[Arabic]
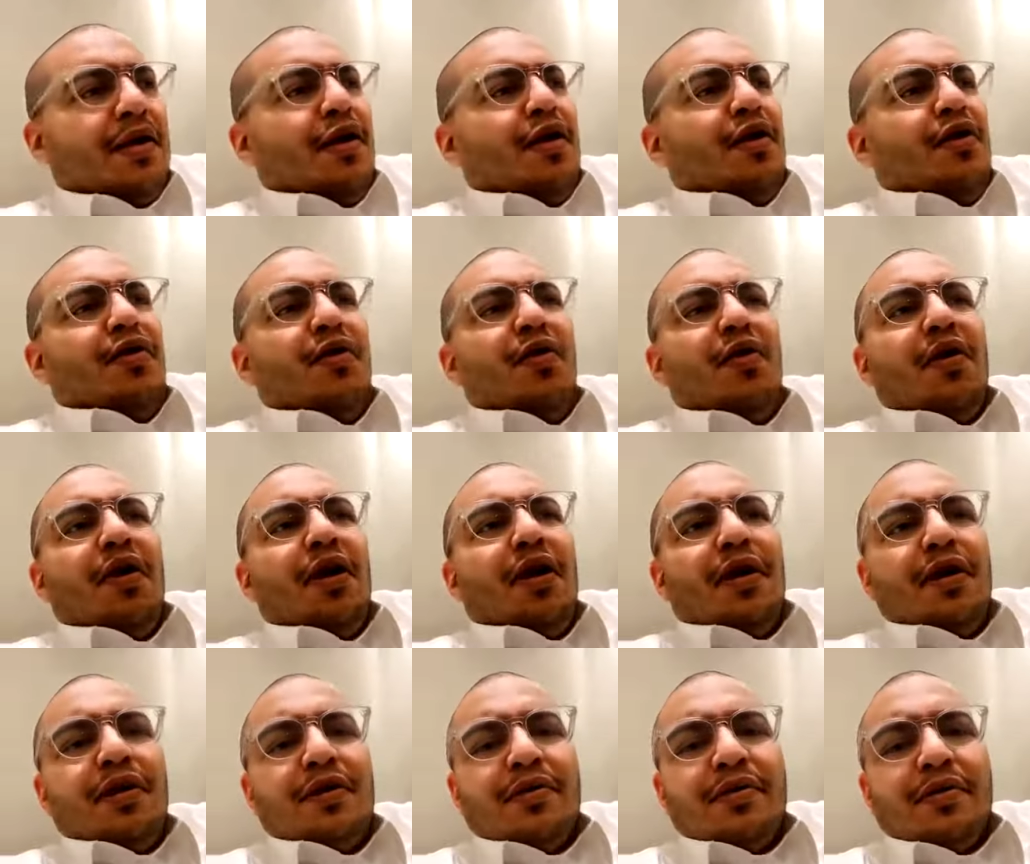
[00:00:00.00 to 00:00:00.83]

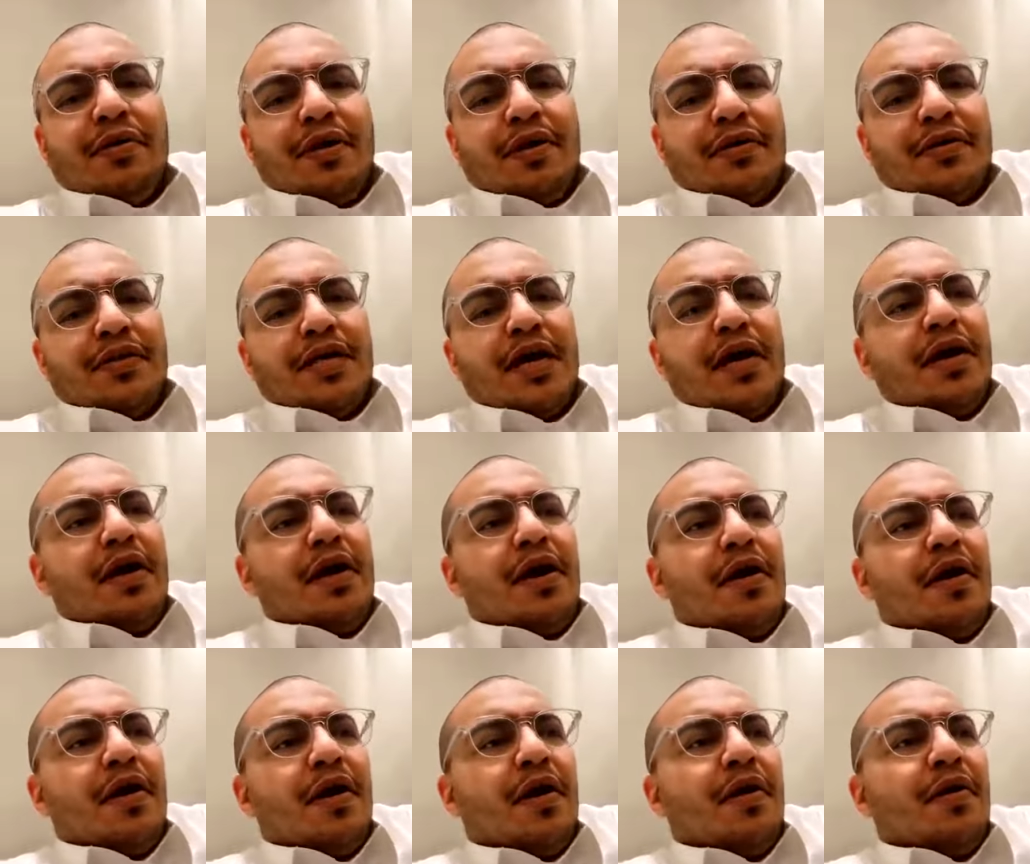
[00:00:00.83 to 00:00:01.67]
لوحة ذا
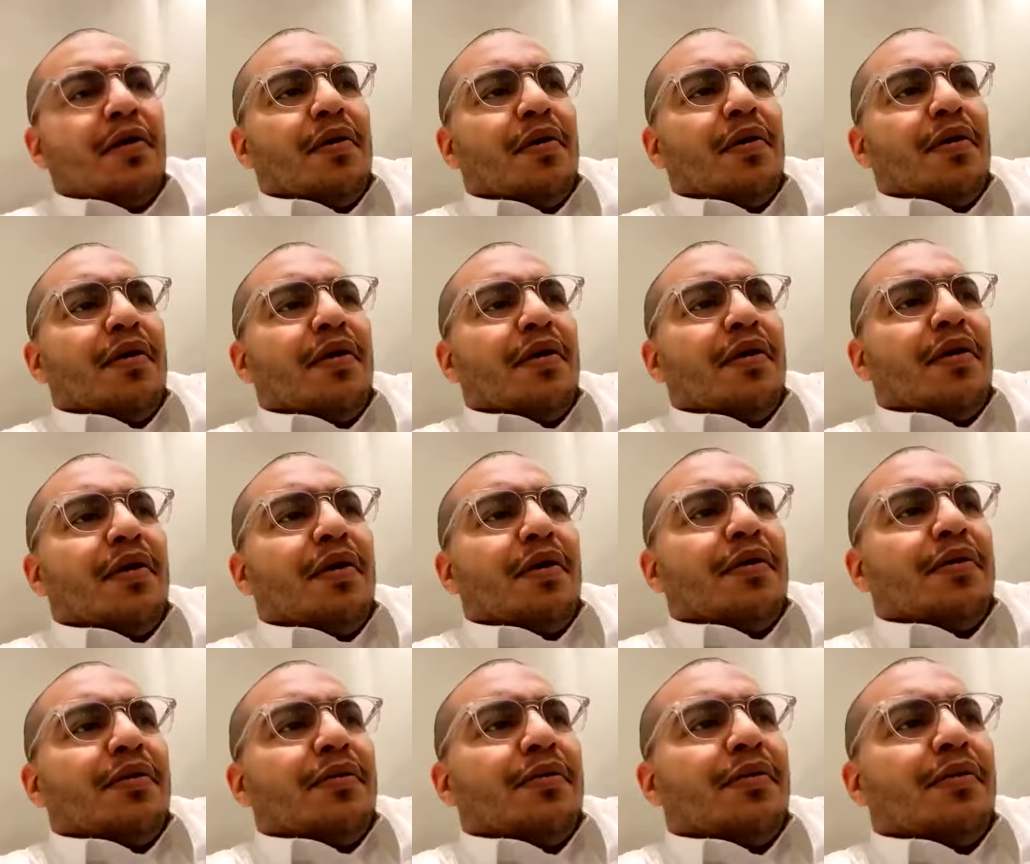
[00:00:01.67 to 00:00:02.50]
شاريها
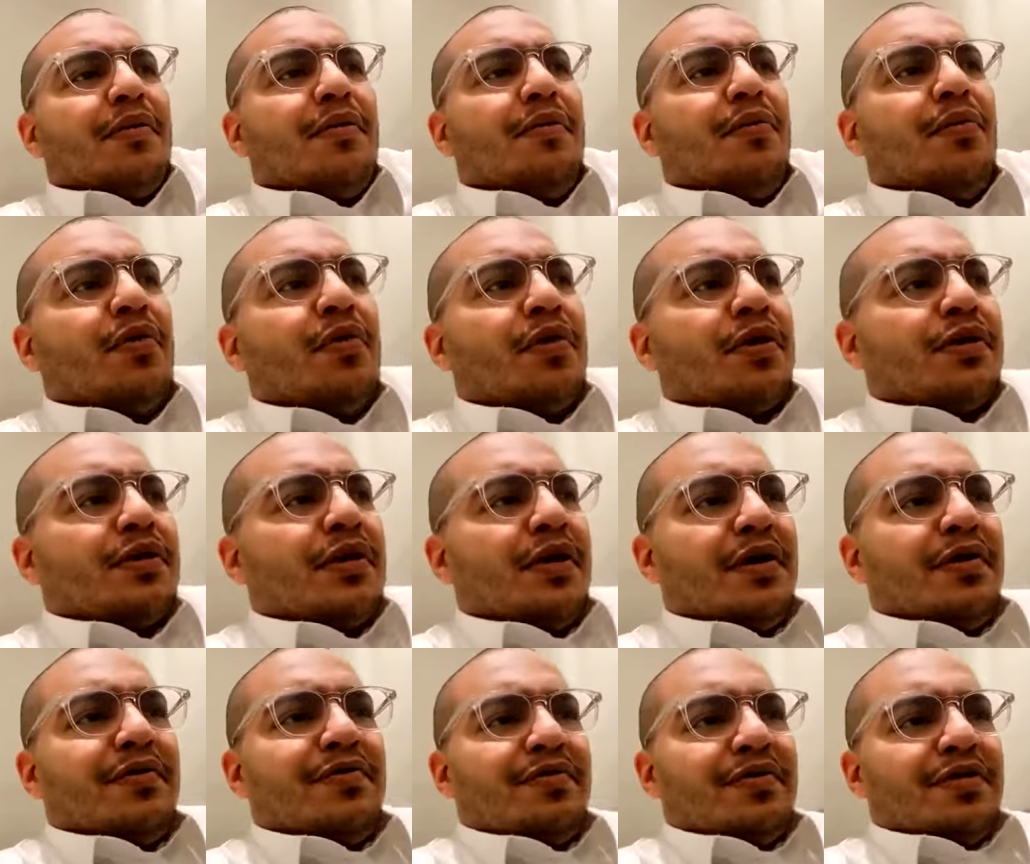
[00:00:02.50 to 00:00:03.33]
أبوك
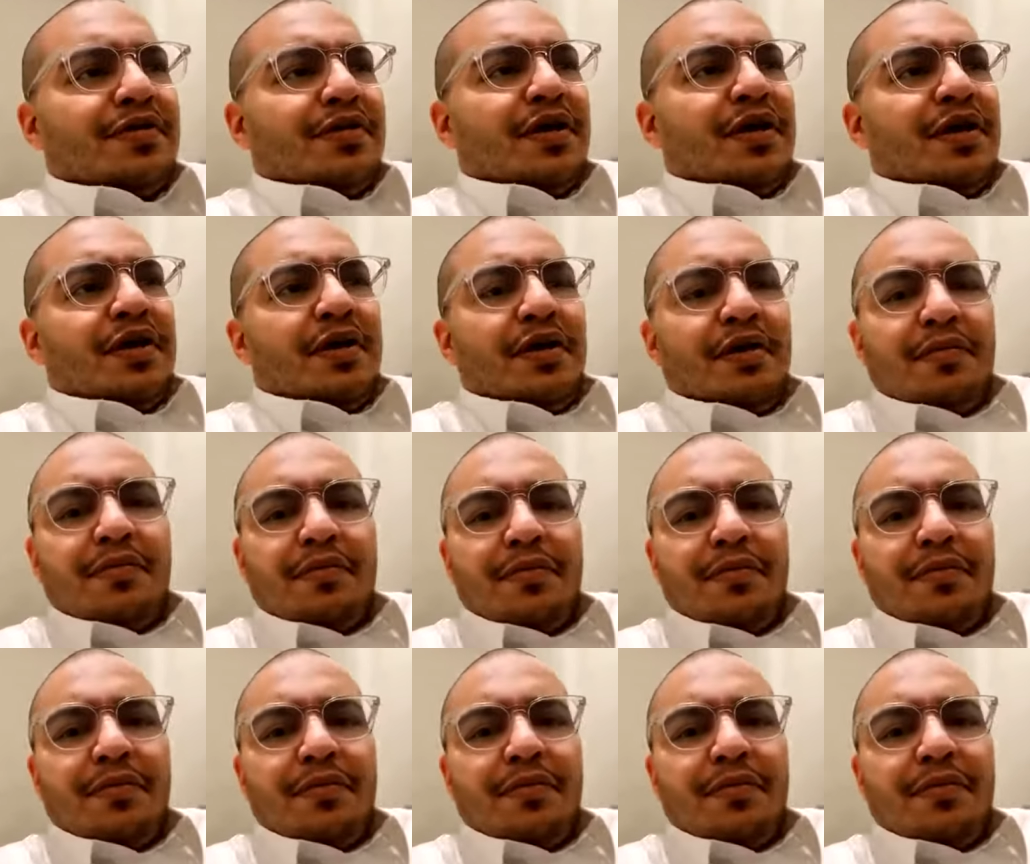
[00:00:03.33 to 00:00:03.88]
جعله في الجنة